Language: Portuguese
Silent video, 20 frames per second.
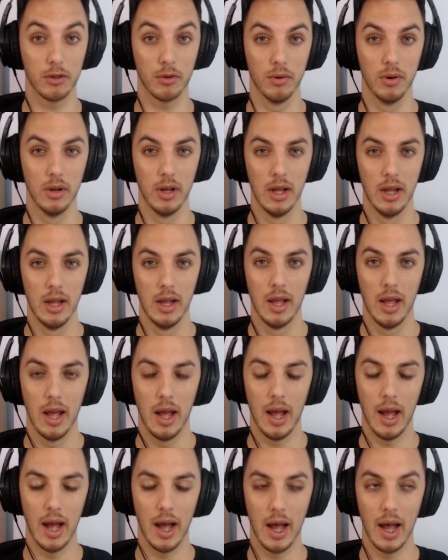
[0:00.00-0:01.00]

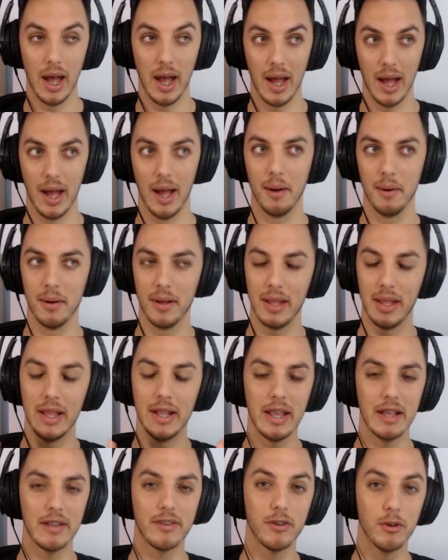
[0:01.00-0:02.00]
Uh, e nesse